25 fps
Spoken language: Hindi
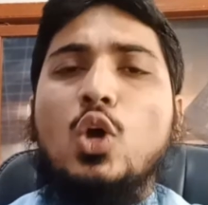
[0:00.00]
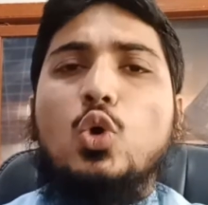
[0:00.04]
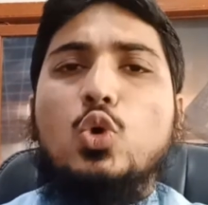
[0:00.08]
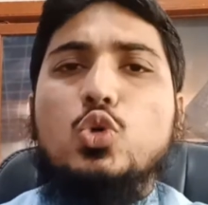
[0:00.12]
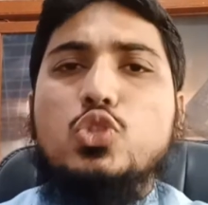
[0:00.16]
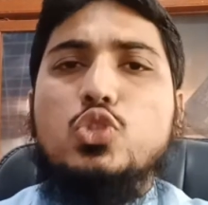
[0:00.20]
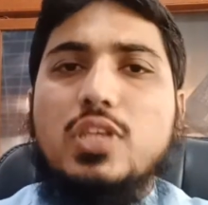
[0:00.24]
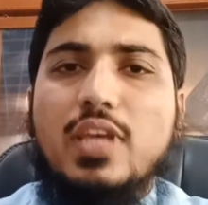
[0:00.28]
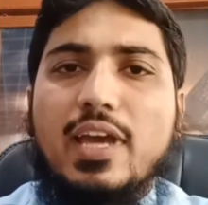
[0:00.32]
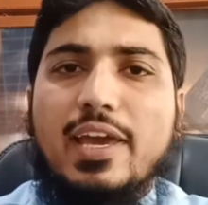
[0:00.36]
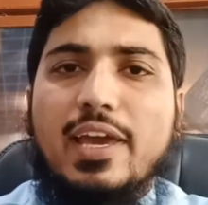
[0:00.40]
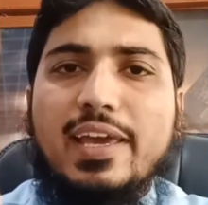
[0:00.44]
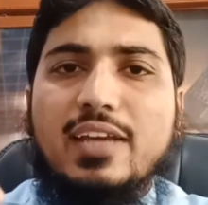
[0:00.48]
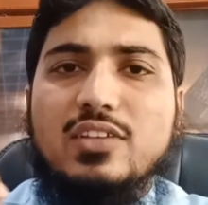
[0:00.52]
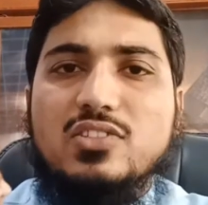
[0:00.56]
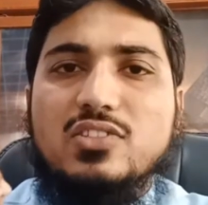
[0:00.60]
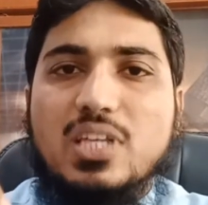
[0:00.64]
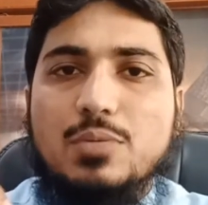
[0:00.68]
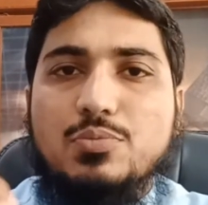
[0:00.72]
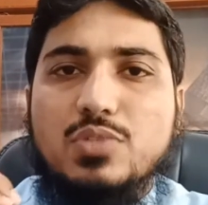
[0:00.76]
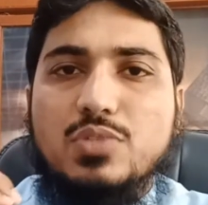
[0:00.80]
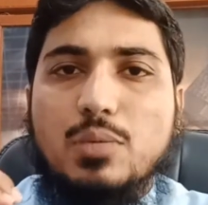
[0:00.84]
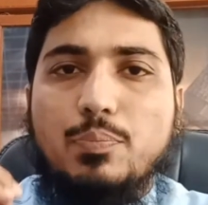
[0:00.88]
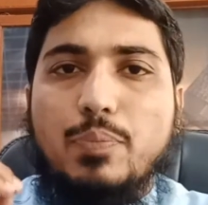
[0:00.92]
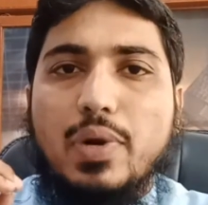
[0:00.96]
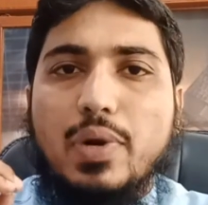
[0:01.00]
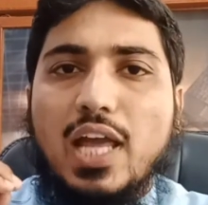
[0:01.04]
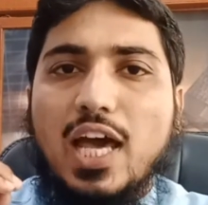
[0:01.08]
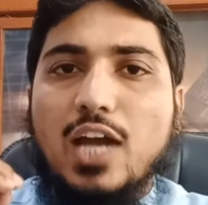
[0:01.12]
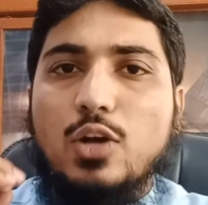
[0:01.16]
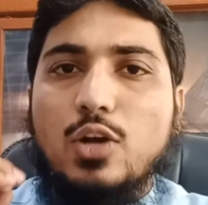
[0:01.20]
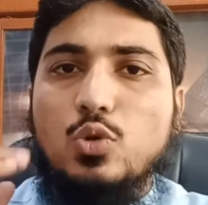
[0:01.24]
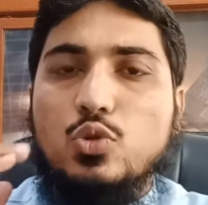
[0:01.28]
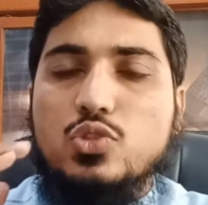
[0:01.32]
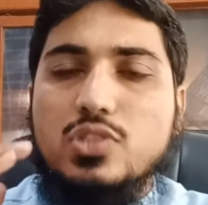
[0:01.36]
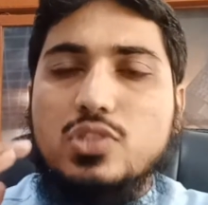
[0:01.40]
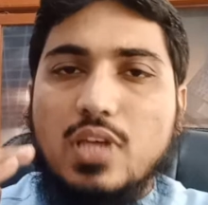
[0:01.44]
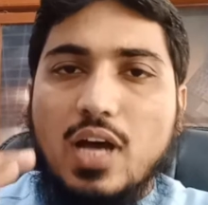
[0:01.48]
उसका एक सबसे बड़ा
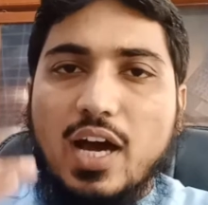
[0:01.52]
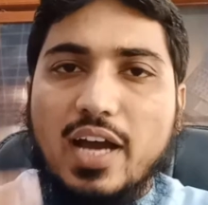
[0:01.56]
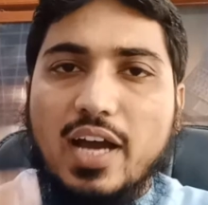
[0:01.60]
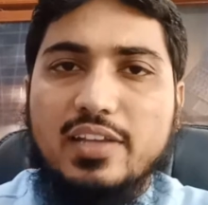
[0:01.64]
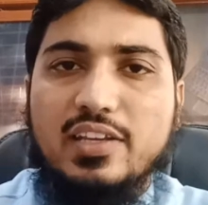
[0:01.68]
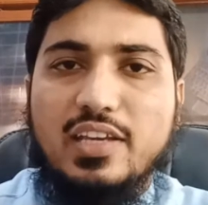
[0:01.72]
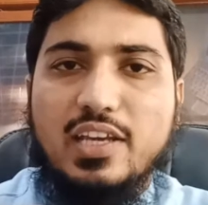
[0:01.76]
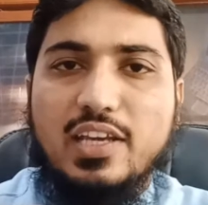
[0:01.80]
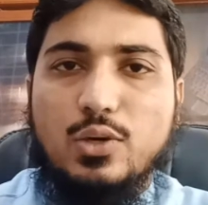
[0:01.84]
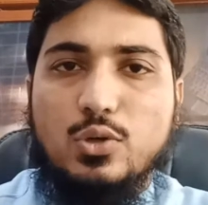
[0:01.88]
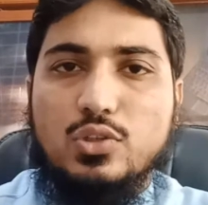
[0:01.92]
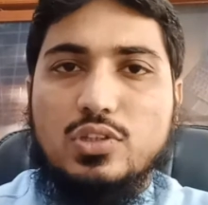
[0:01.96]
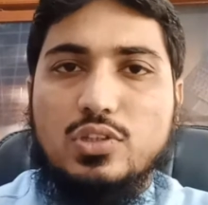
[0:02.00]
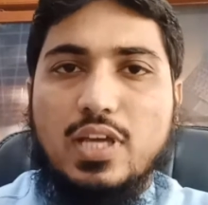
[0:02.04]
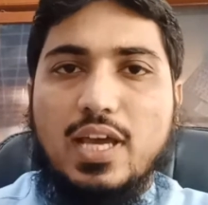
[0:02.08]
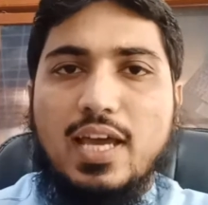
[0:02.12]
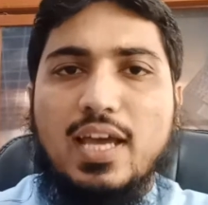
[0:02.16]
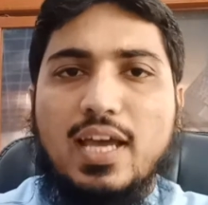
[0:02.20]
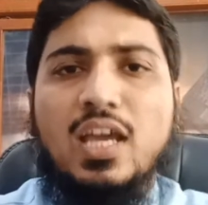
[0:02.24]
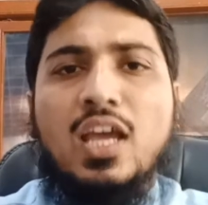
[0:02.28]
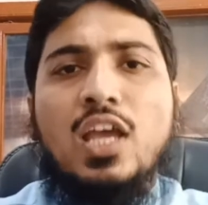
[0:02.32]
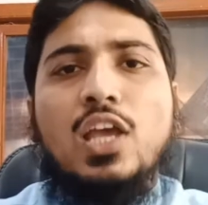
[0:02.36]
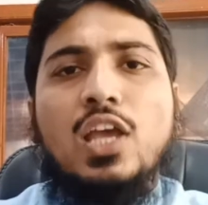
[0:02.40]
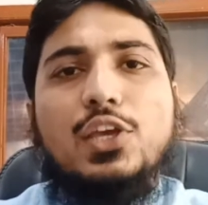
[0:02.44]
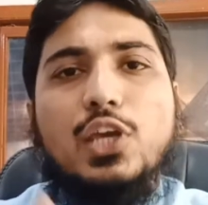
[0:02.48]
नुकसान ये होता है